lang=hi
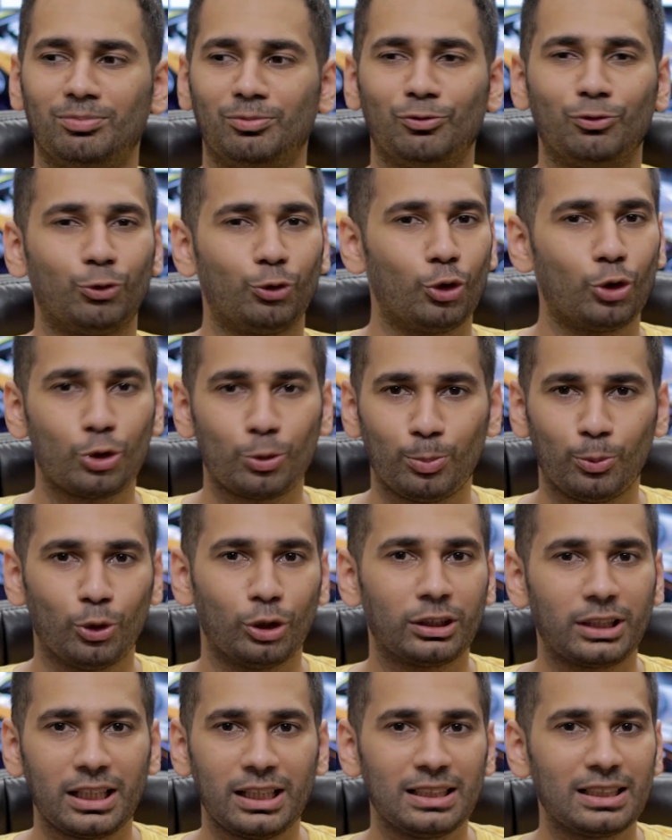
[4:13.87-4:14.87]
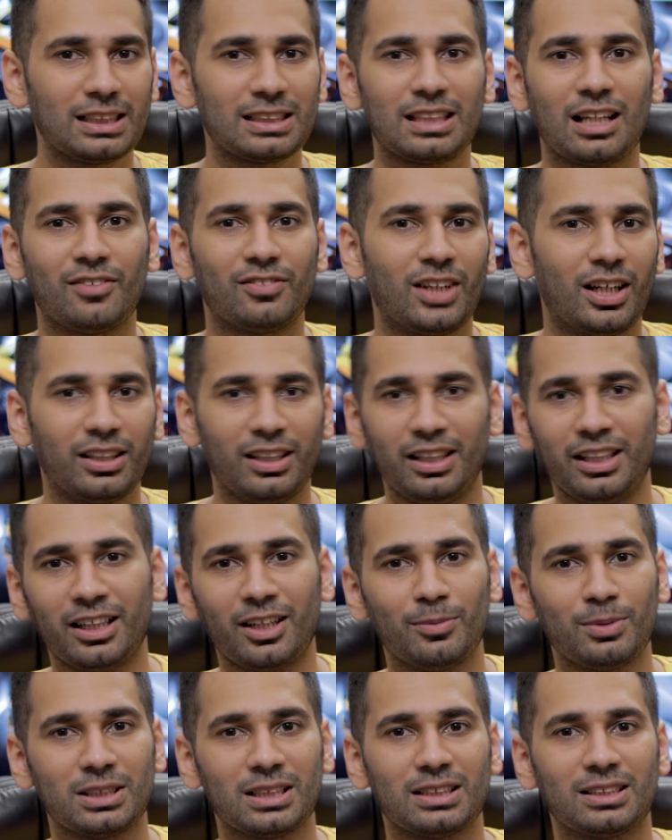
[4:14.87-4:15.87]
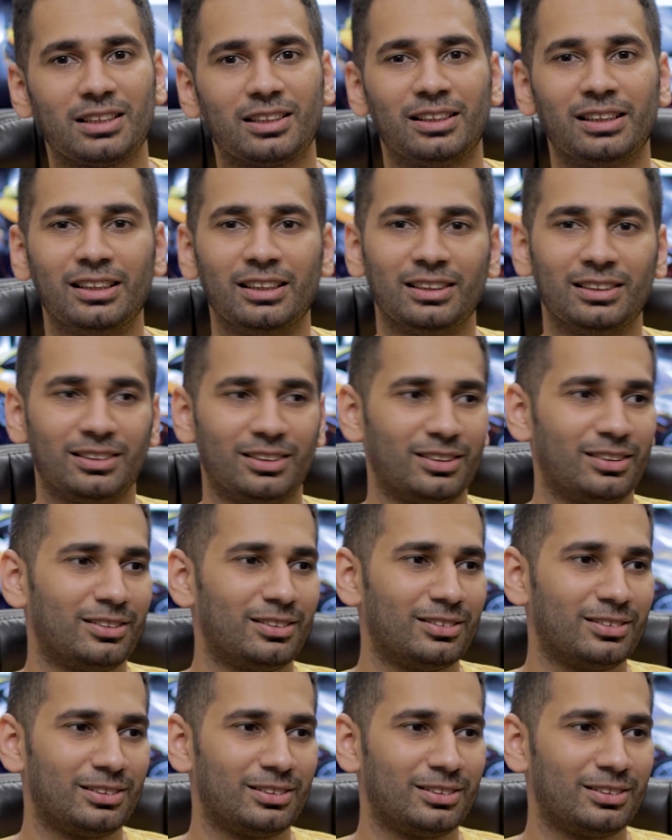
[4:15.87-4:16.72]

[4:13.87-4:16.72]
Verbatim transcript: वो बोलते नहीं थे सावधान इंडिया में जैसे आ,